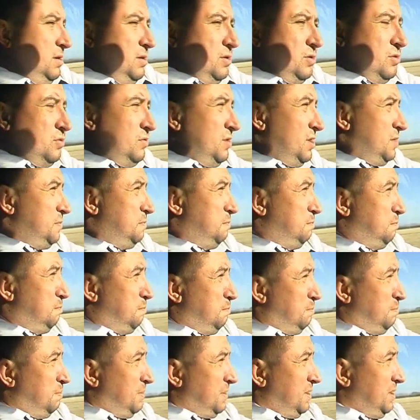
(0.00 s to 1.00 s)
что у нас
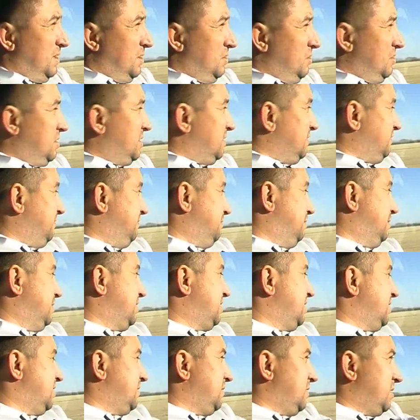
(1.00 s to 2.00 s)
продается в
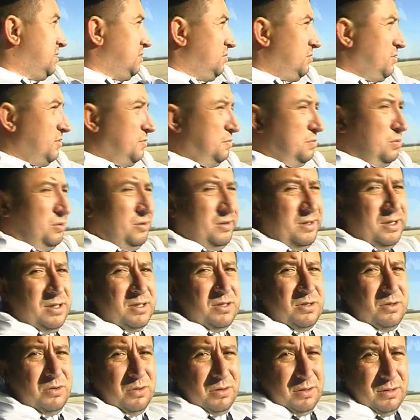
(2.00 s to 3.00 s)
большинстве случаев полный
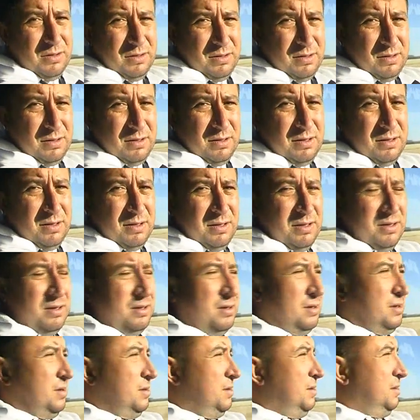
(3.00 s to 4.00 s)
отстой.
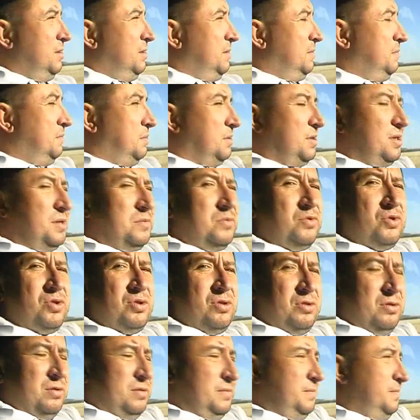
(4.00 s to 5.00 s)
Потому
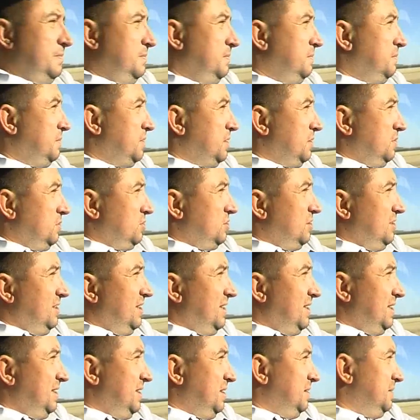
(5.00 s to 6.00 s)
что, потому что
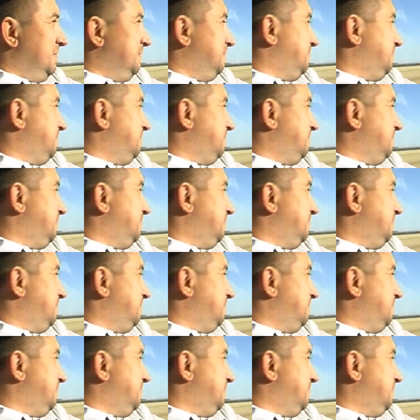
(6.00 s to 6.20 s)
ни один